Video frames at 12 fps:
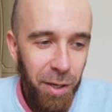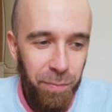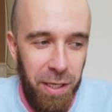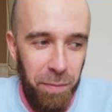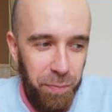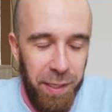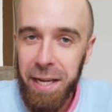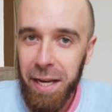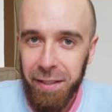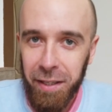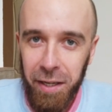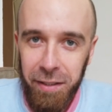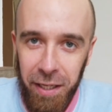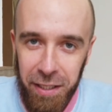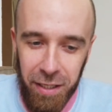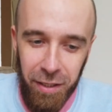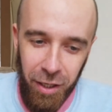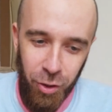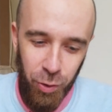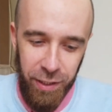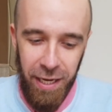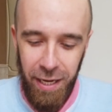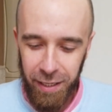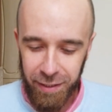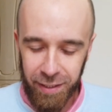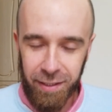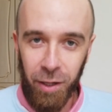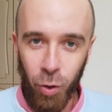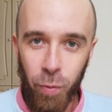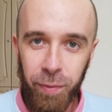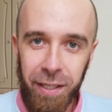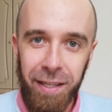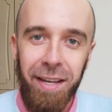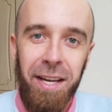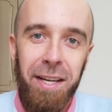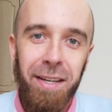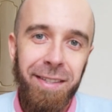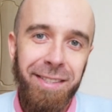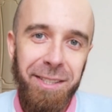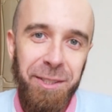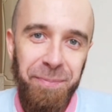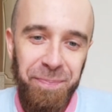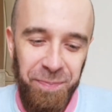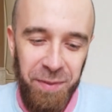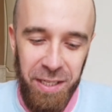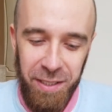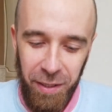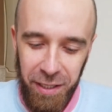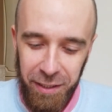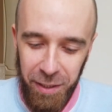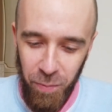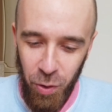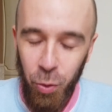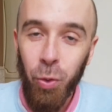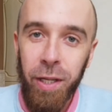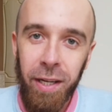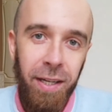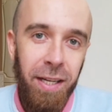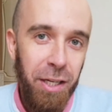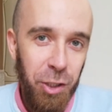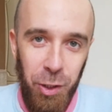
Мне приятно, когда я нахожусь за столом и Эм, Если какие-то блюда,